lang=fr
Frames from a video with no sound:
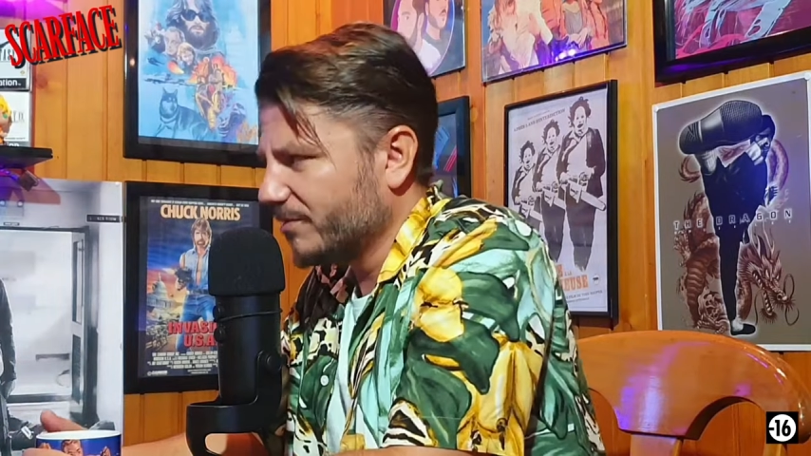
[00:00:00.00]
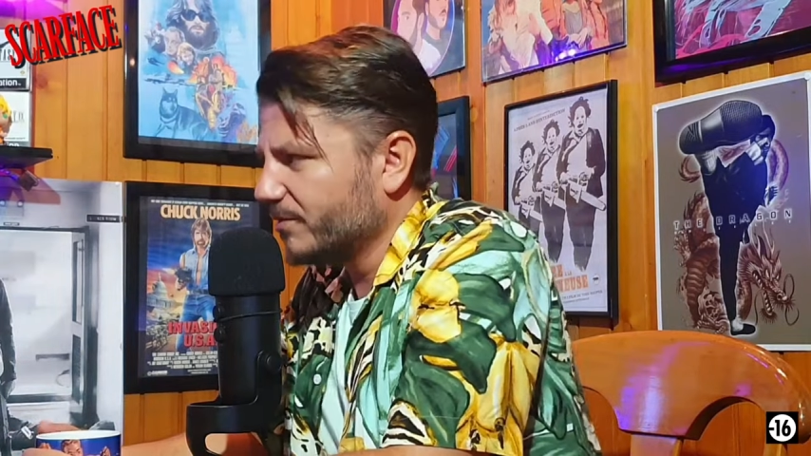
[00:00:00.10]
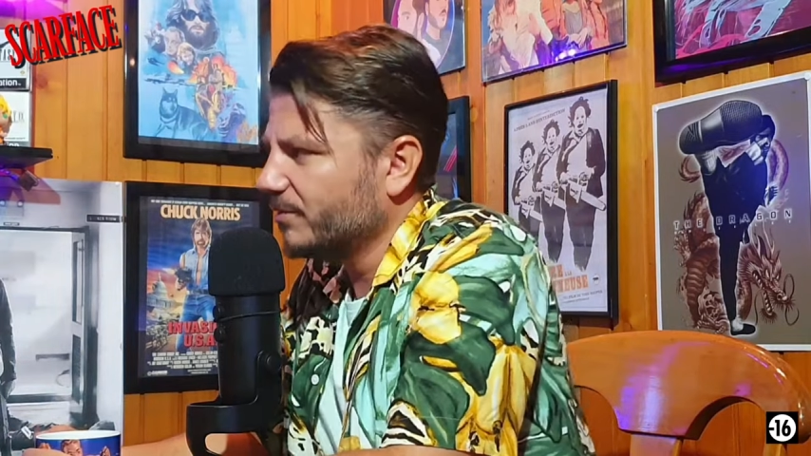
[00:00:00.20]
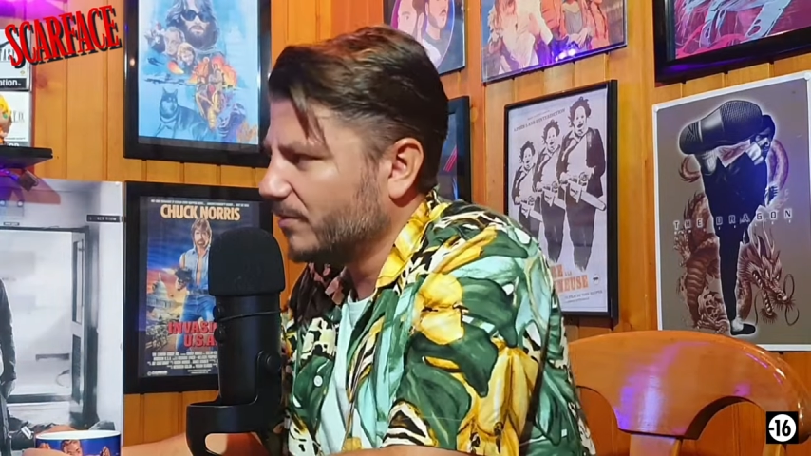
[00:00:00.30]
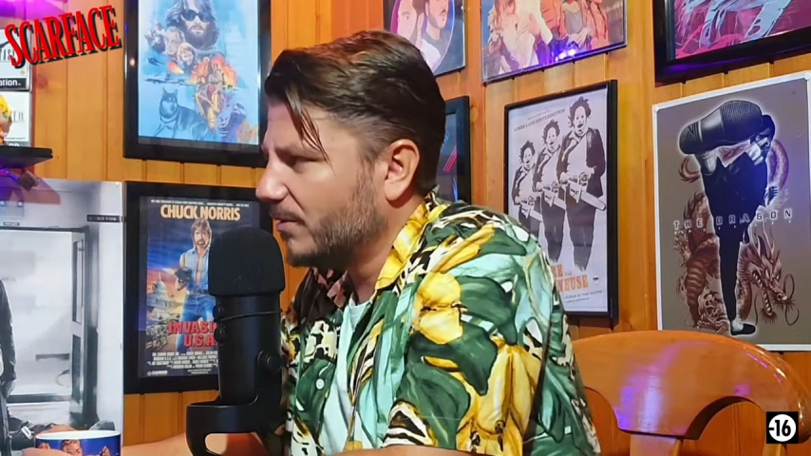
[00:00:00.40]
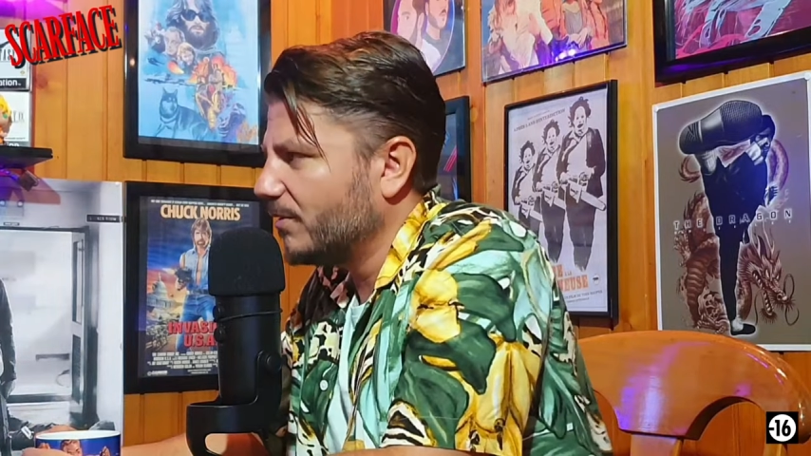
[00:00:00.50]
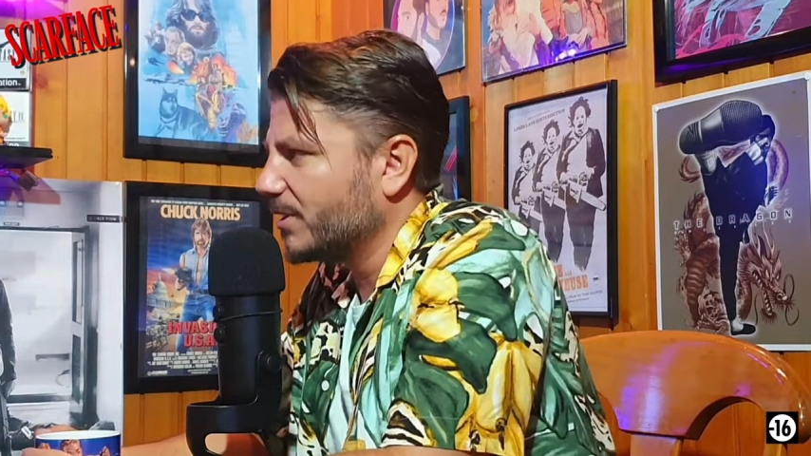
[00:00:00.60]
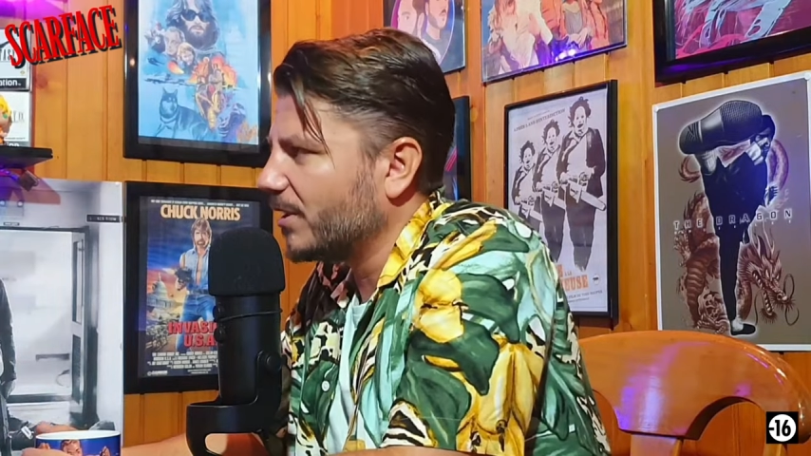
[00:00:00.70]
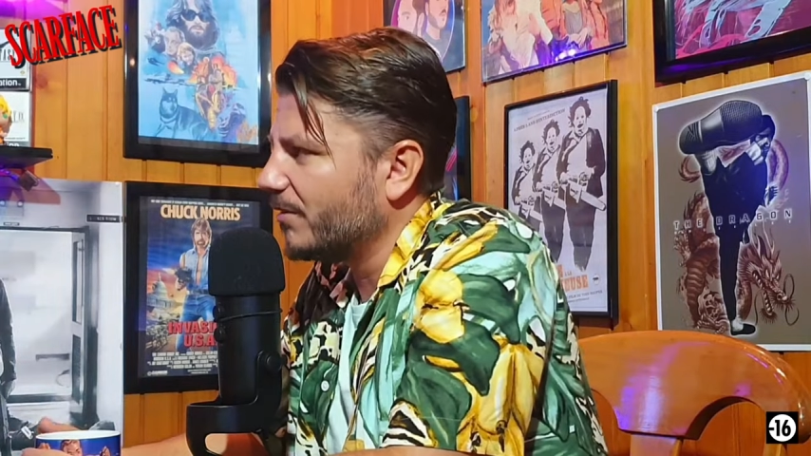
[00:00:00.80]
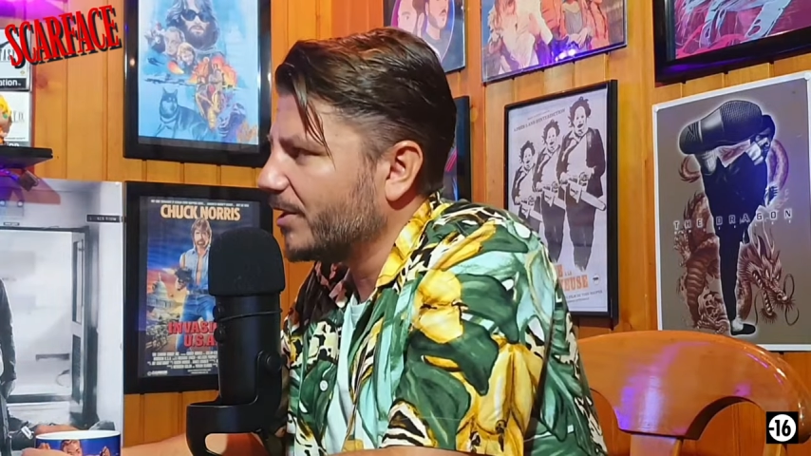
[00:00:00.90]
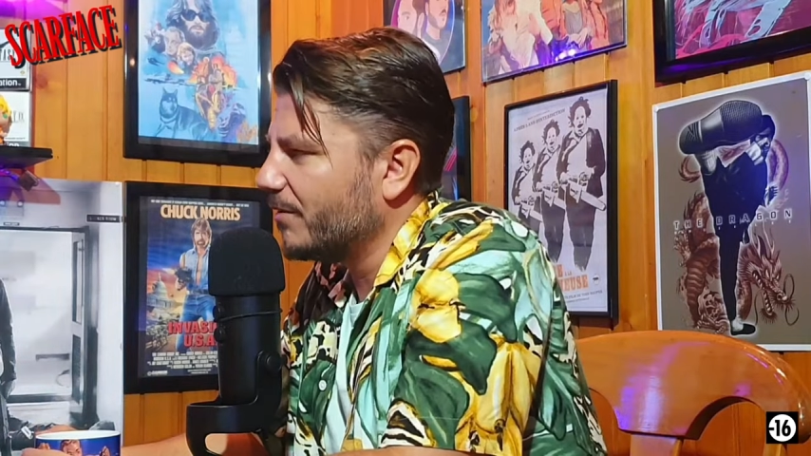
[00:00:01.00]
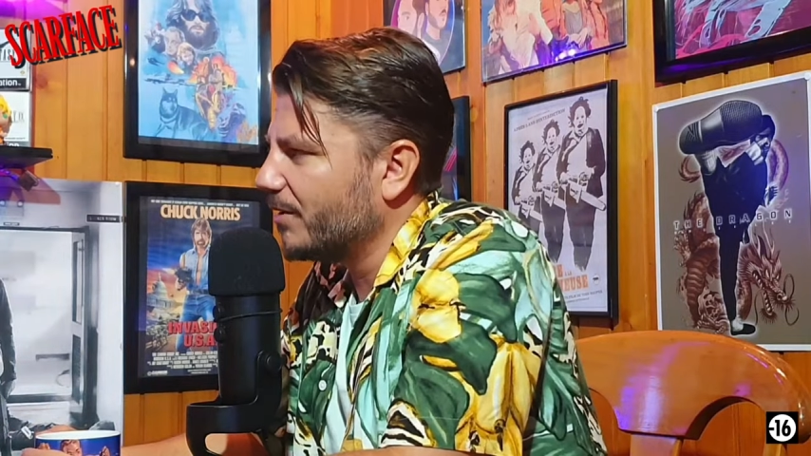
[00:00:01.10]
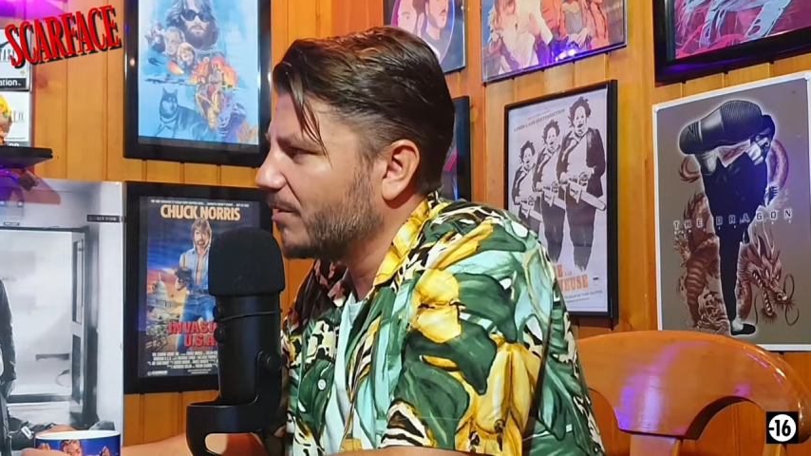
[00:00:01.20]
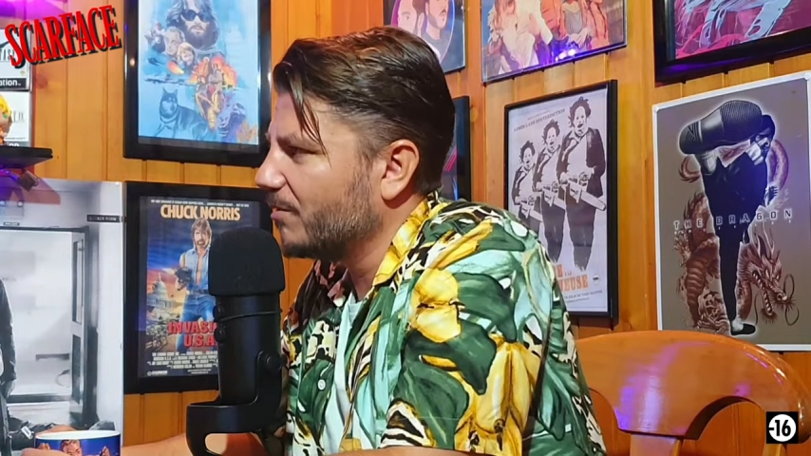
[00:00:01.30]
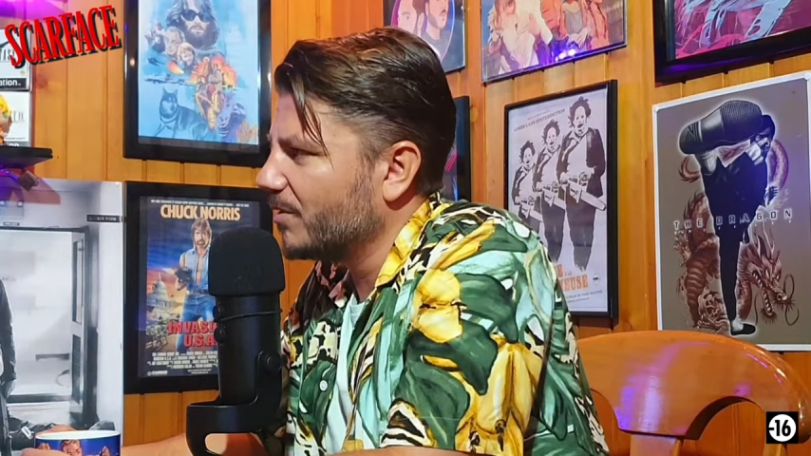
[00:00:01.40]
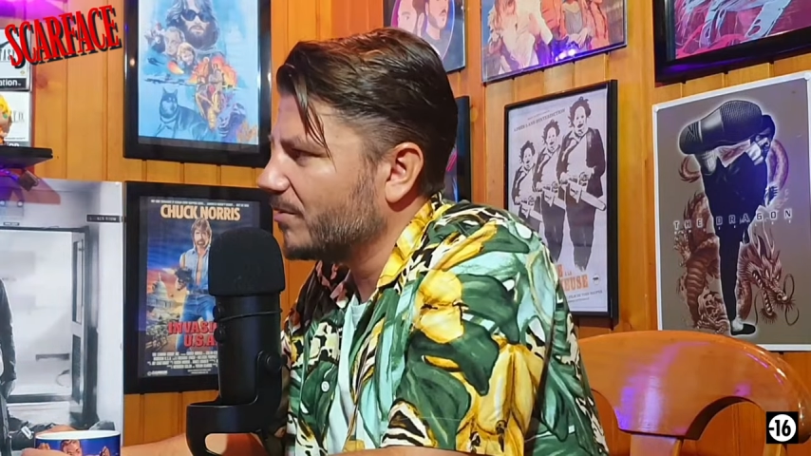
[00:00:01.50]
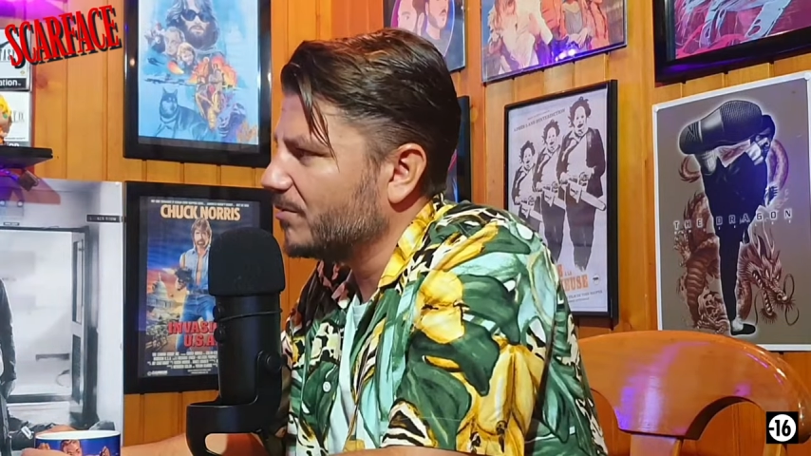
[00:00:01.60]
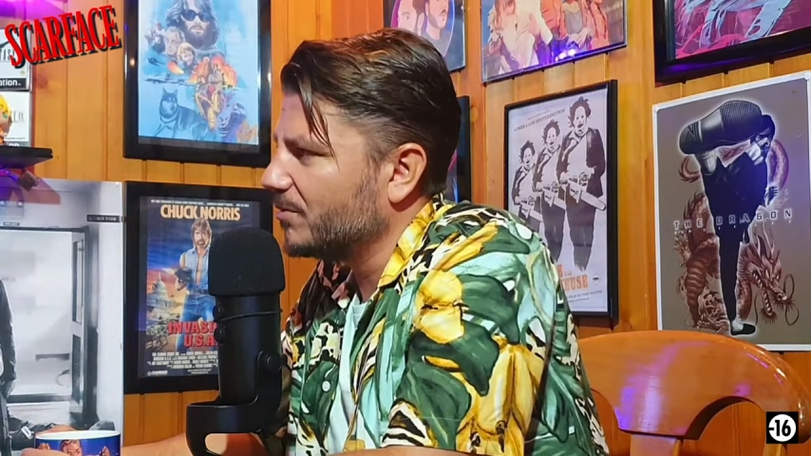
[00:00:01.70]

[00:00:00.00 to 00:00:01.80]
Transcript: on va travailler avec eux et tout